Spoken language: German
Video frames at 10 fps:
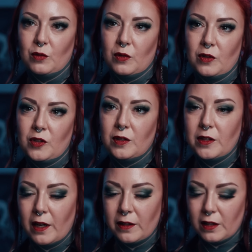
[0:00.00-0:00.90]
Und
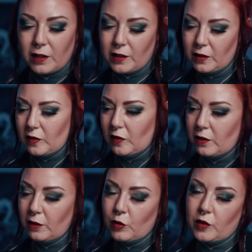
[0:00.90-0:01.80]
danach richtet sich
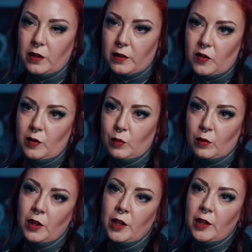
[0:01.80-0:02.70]
dann auch die Erziehung